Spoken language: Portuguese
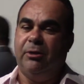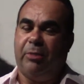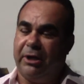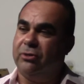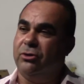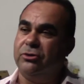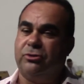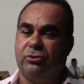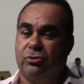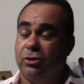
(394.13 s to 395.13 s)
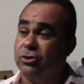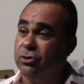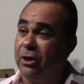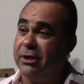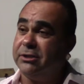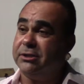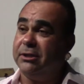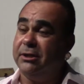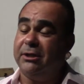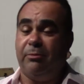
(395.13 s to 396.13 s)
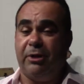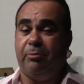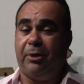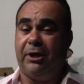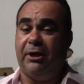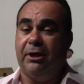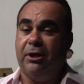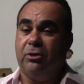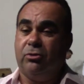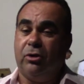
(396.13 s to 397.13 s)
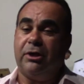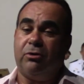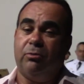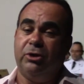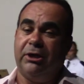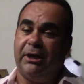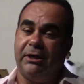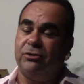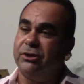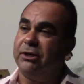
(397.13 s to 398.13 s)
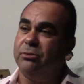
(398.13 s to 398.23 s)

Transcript: para todos, todos nós e também para toda a comunidade dos sete